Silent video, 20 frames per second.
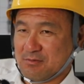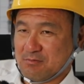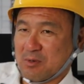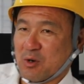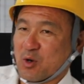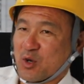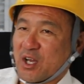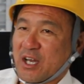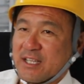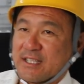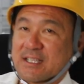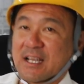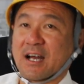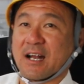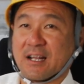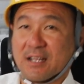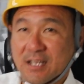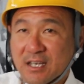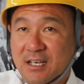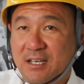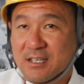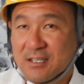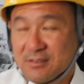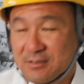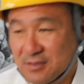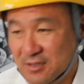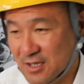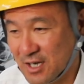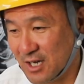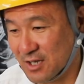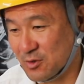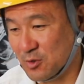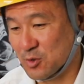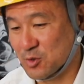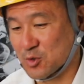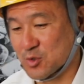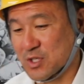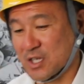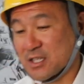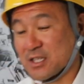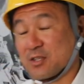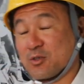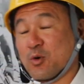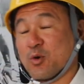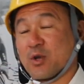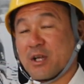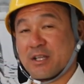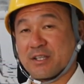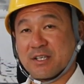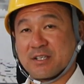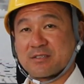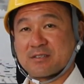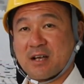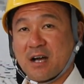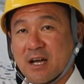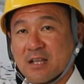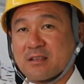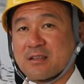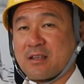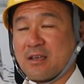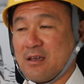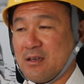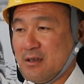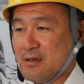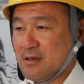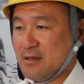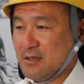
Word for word: まあ、俺が言ったからね練り替え道場さんってどうなんですかって、